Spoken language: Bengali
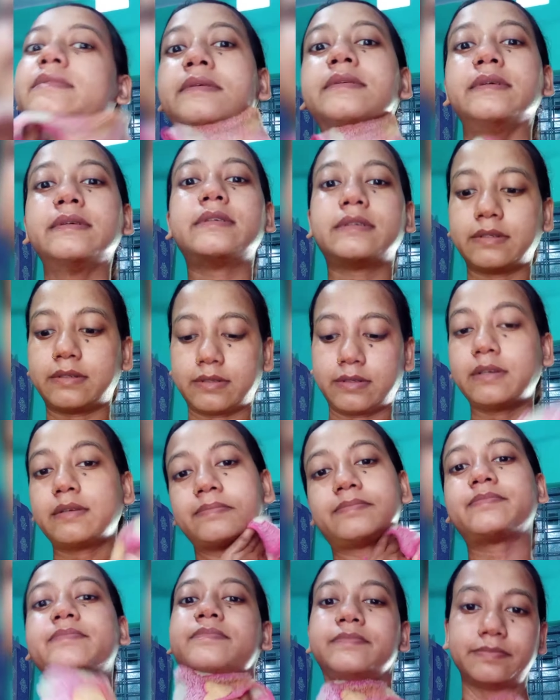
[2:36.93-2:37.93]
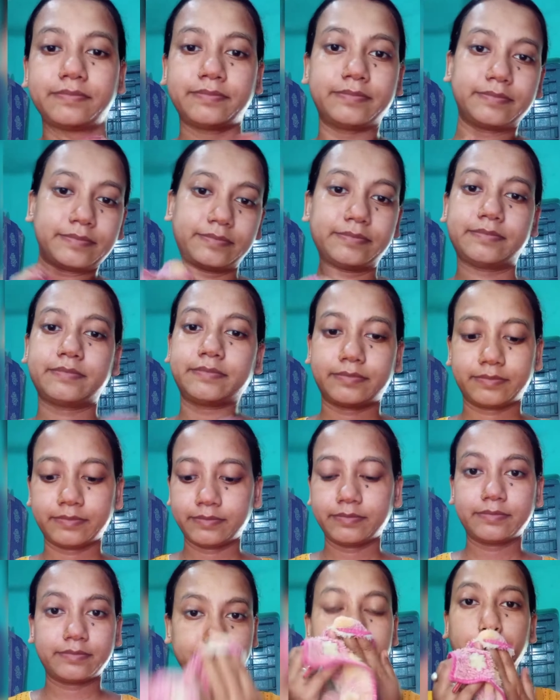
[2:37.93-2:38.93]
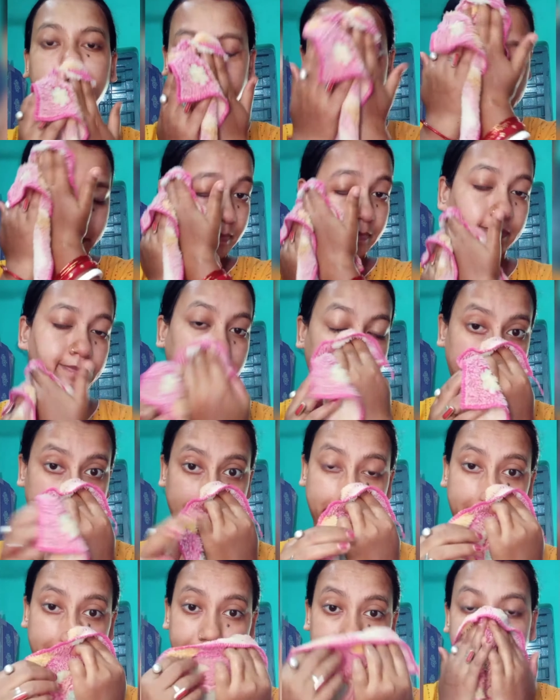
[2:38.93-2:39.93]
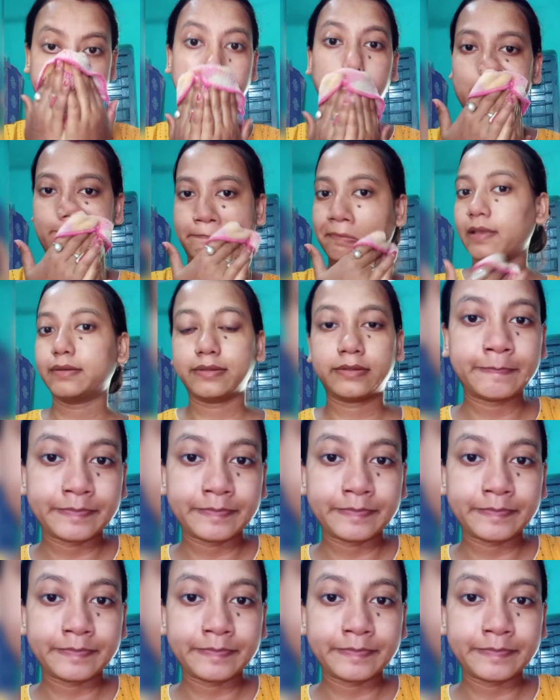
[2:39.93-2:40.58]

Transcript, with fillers: ভিডিও ভালো লাগলে লাইক সাবস্ক্রাইব কমেন্ট করবে নিশ্চয়ই